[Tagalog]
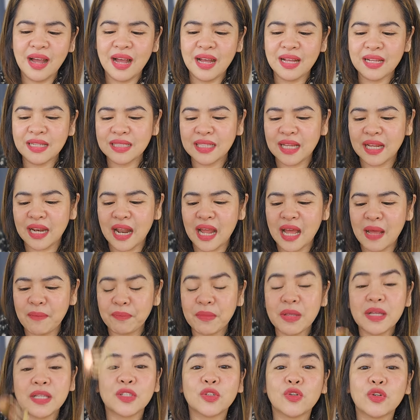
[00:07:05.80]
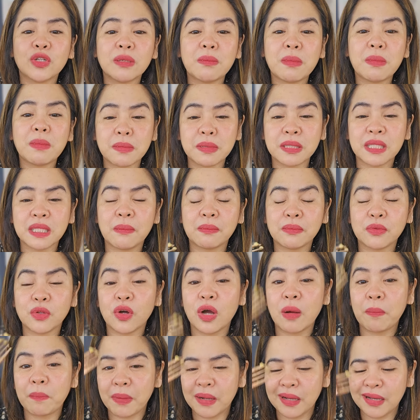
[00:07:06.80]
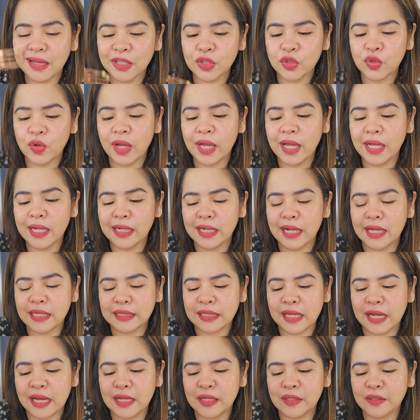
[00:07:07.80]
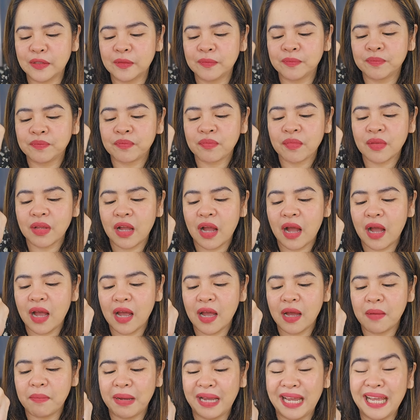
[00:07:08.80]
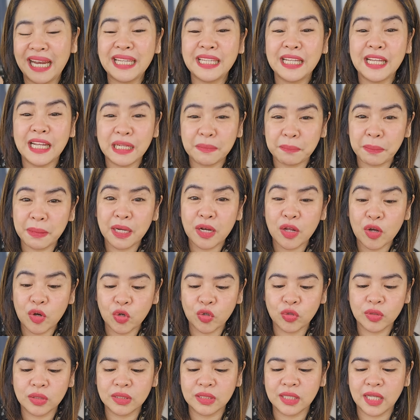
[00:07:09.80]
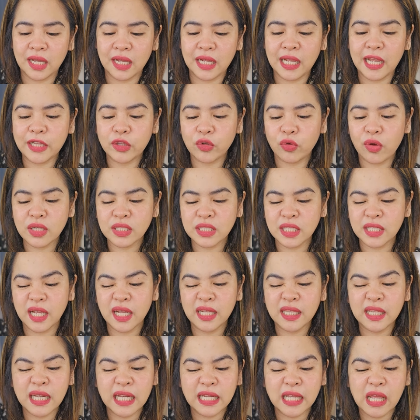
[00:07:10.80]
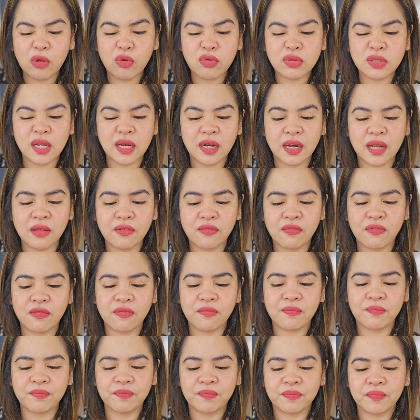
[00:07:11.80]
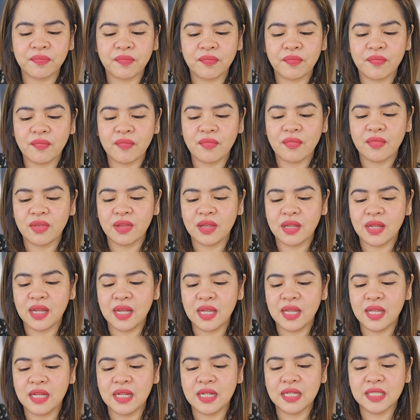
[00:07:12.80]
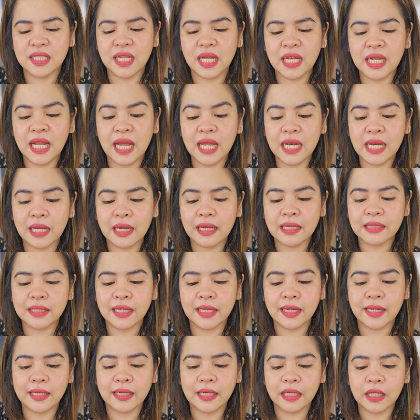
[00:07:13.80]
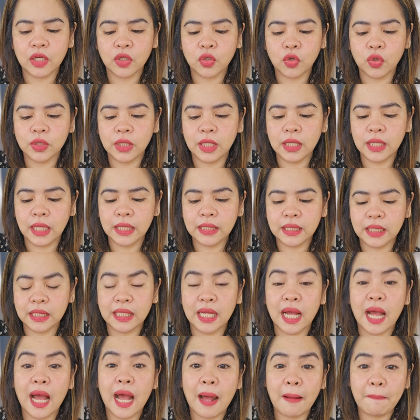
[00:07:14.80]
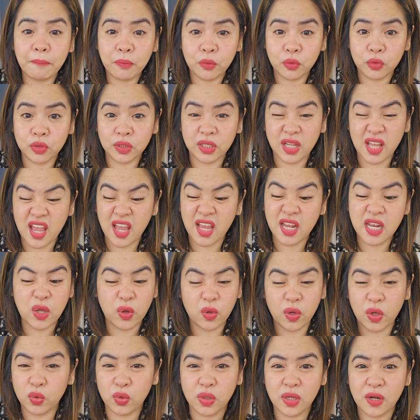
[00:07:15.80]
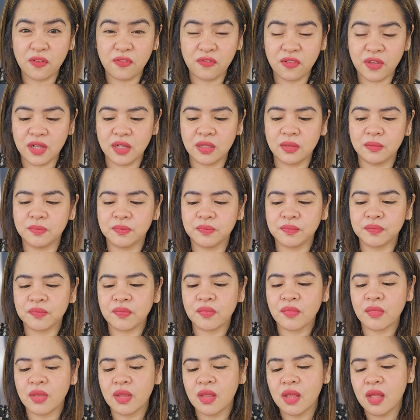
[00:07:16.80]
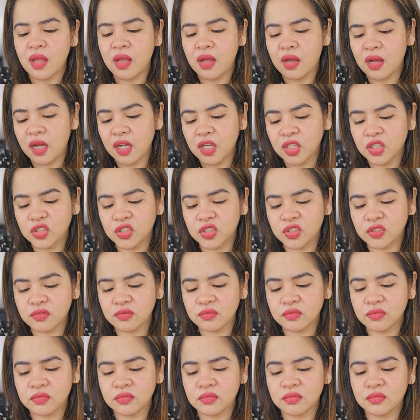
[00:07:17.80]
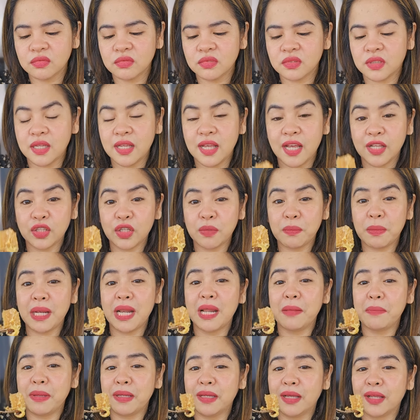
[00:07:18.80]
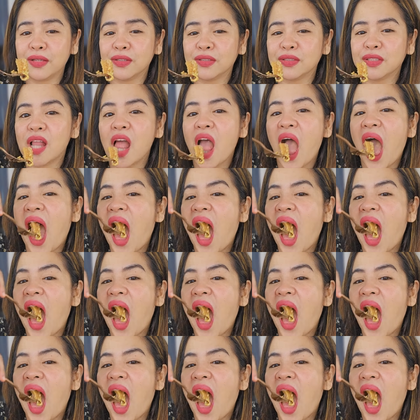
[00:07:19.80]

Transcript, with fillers: Ang sarap. Siguro mas masarap to kapag ito ay nasa ano, ay ah, mainit pa ng konti. Ito kasi ay nilagay ko sa ref. Ayan. Si Adriana kasi nagkaroon ng lagnat kahapon, kaya hindi ko na to na-film. Ayun. Kaya ito yung malamig ngayon.